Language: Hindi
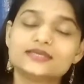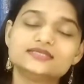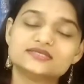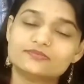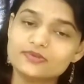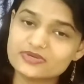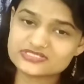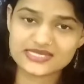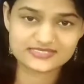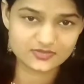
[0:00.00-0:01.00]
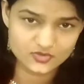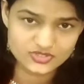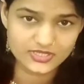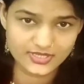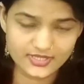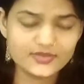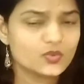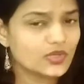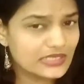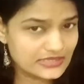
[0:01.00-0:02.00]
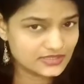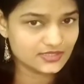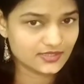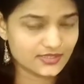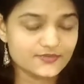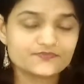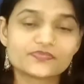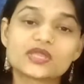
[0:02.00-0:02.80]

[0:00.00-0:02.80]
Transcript: कि जब भी बच्चा ऐसा कुछ करे कोई गलती करे